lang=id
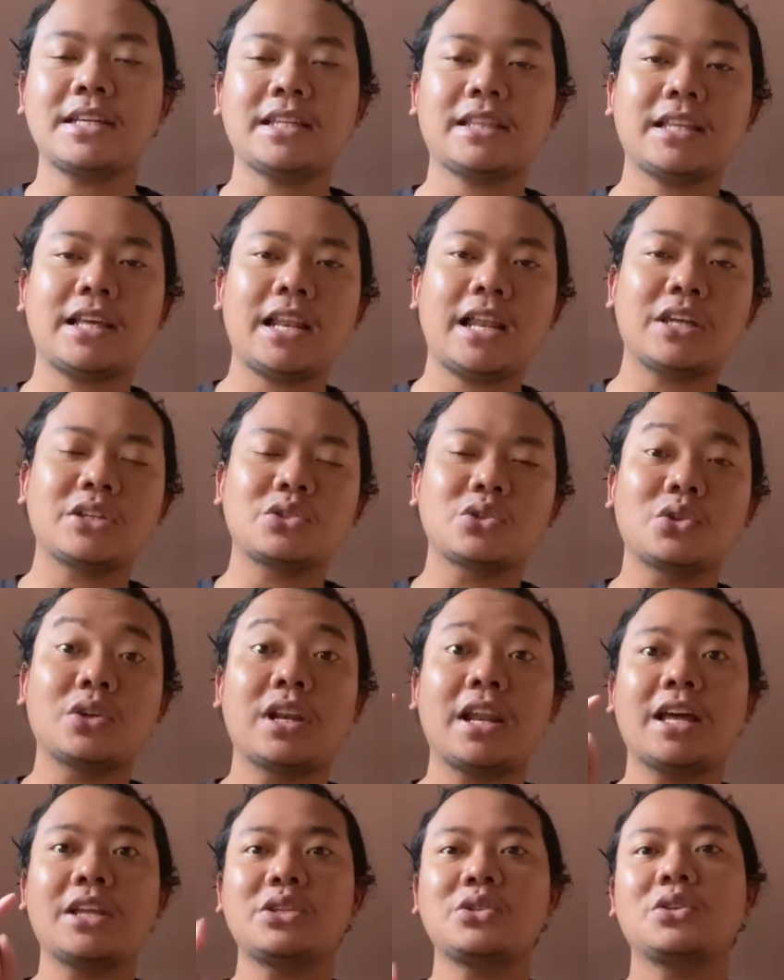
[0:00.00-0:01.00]
kita langsung
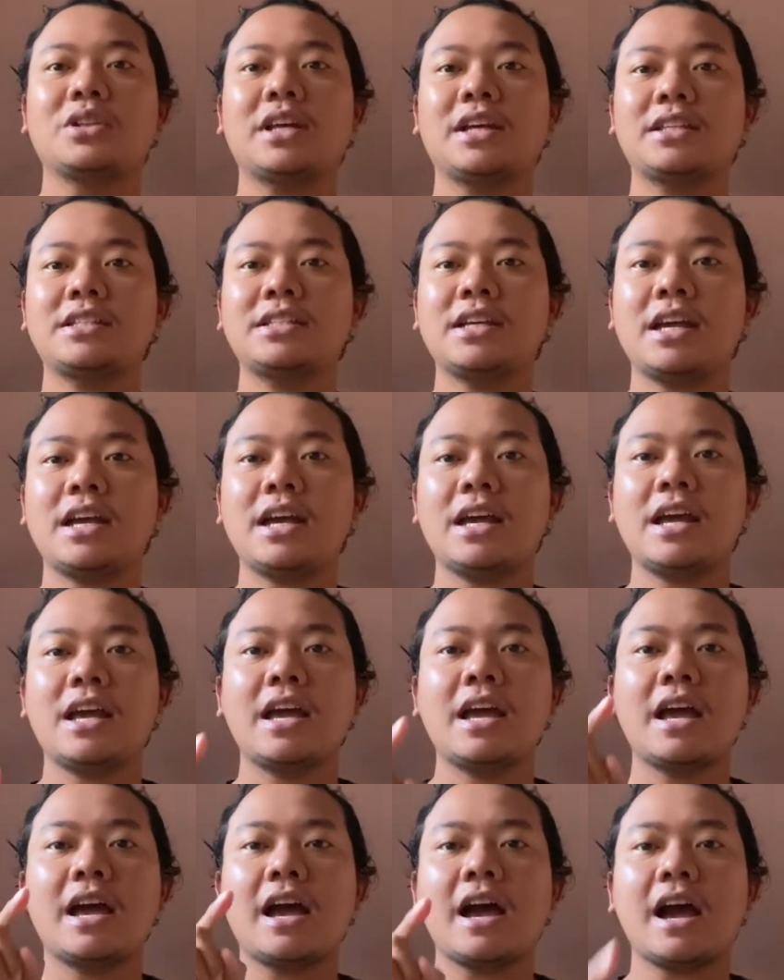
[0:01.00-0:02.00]
lanjut aja
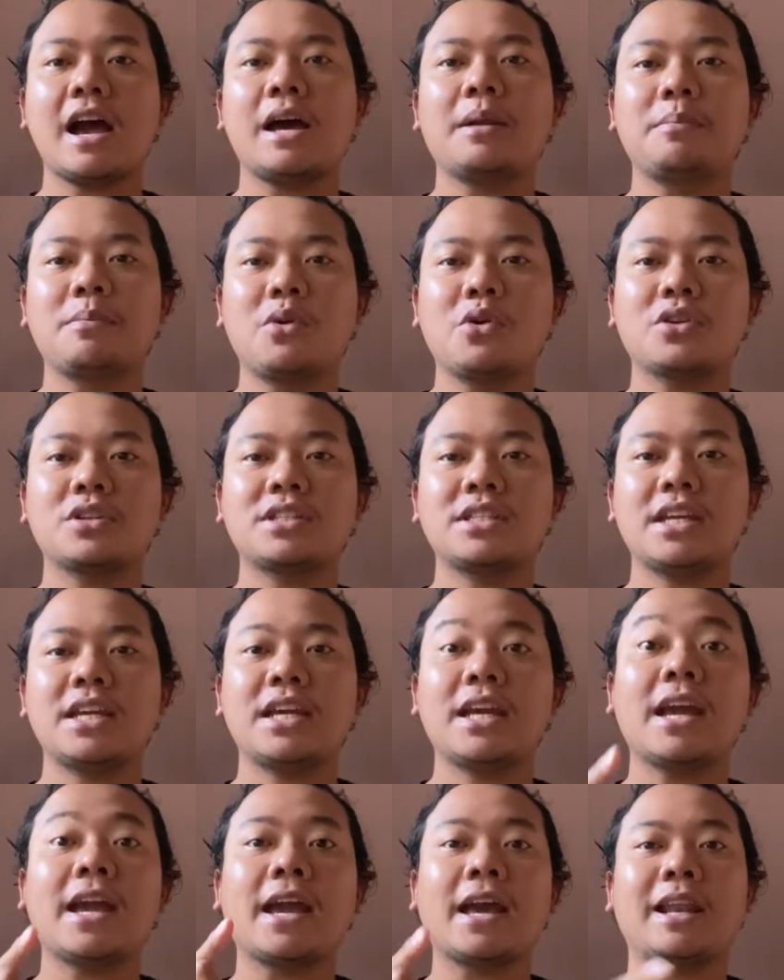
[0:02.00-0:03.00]

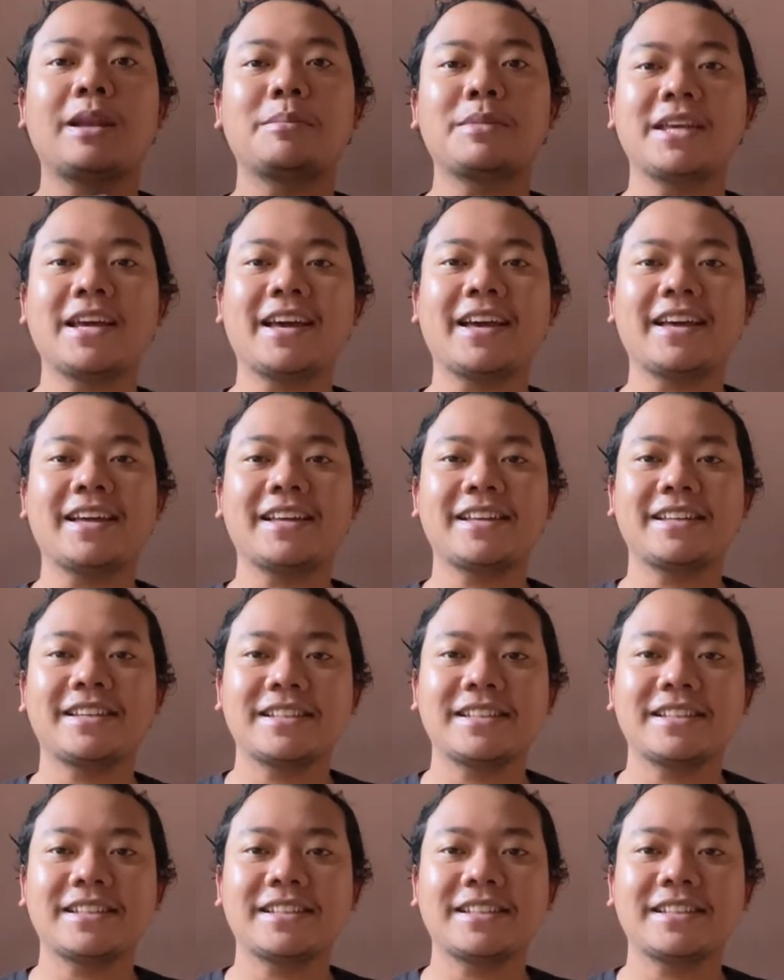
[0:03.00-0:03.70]
unboxing helmnya.